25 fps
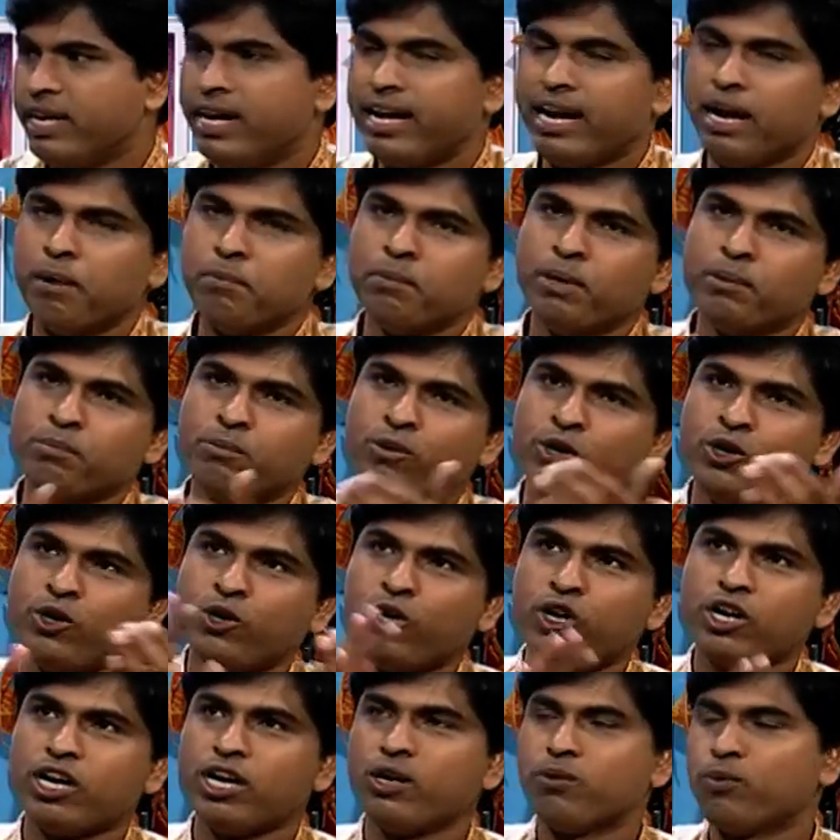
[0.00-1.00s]
நம்ம
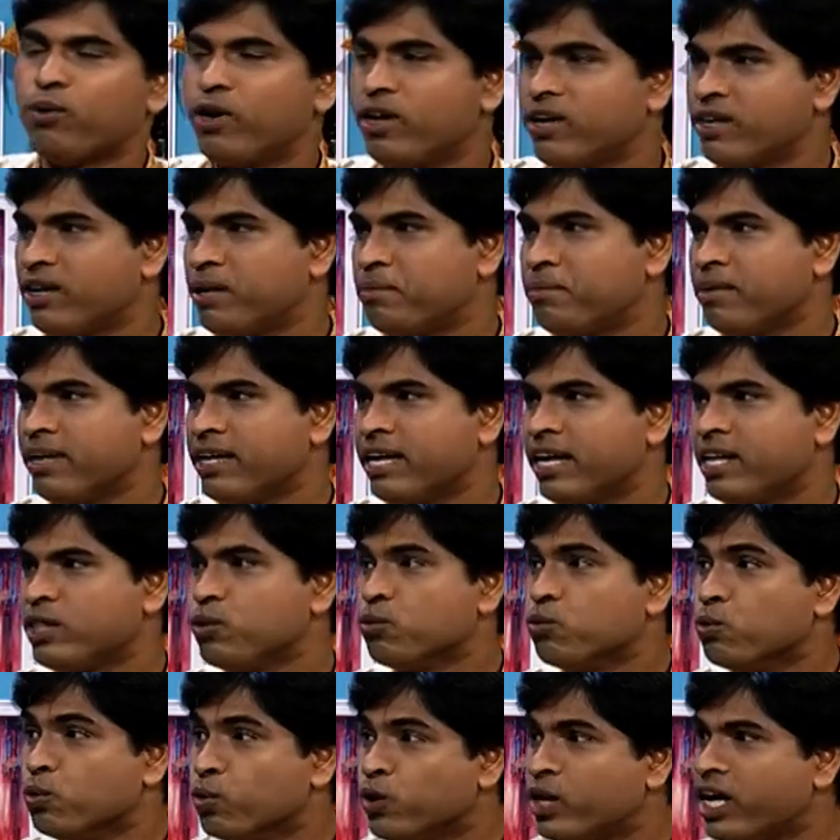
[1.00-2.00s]
முன்னோர்கள் உலகம் அப்படிங்கிறது
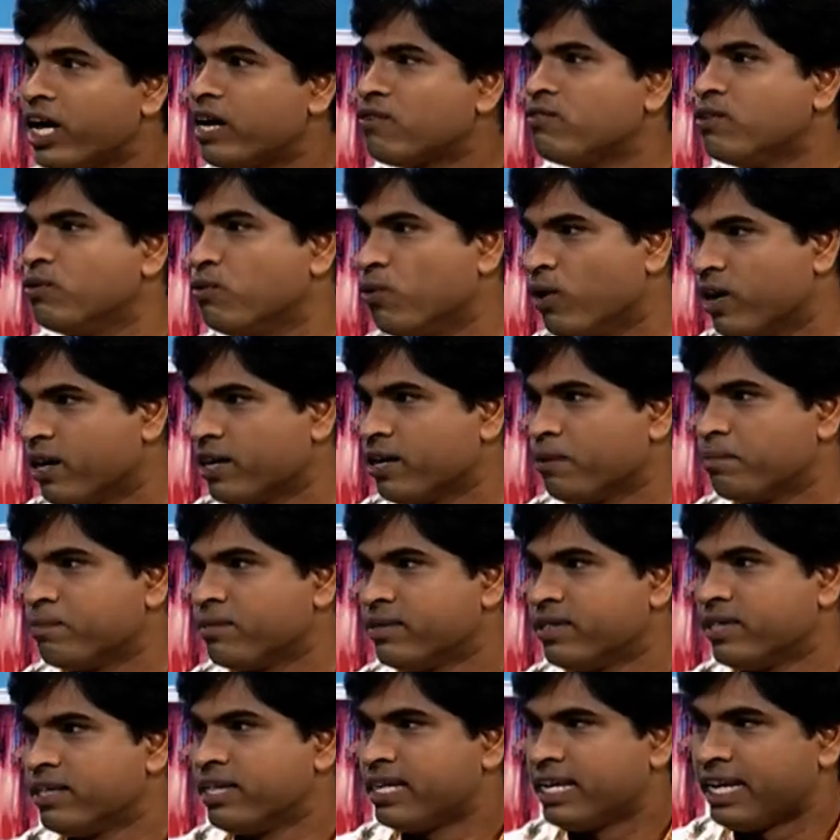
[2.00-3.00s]
உணர்வு உலகம்
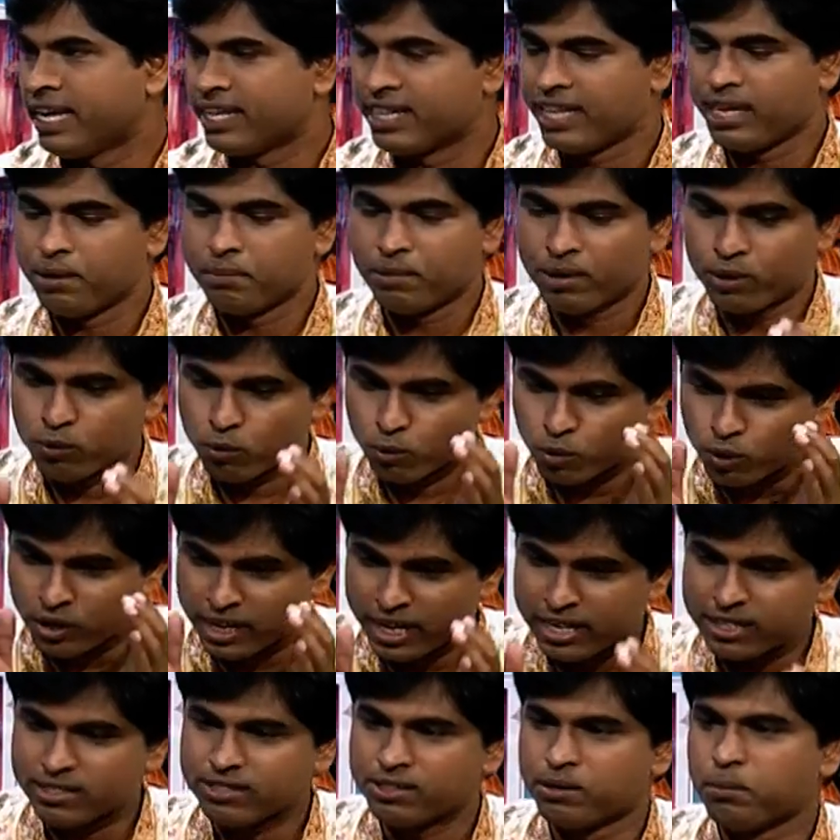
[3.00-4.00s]
எதையுமே
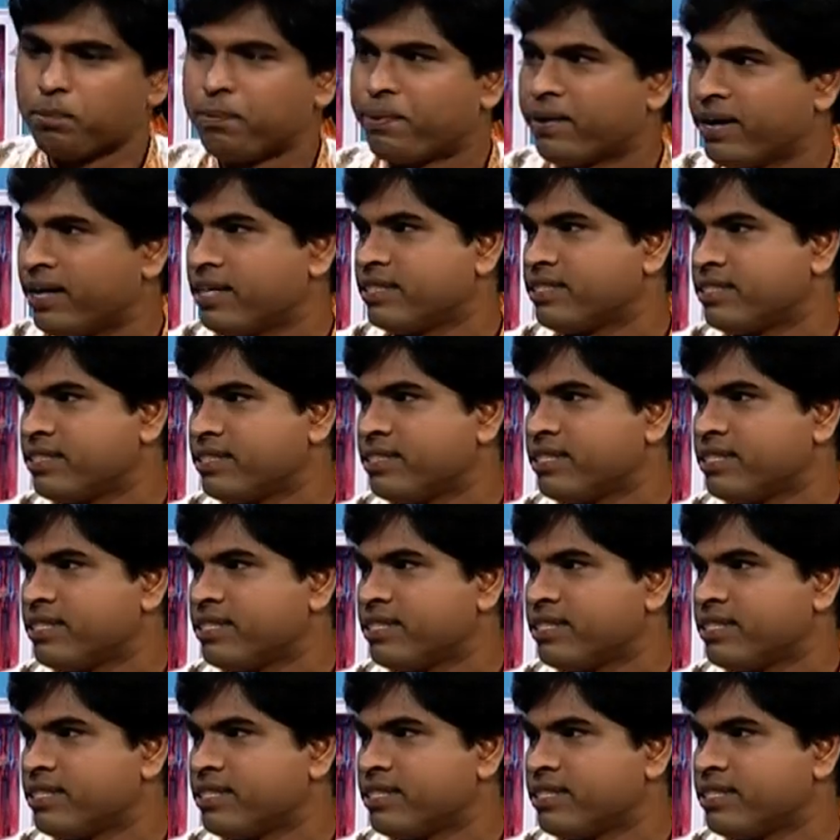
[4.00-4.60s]
உணர்ந்து பார்த்து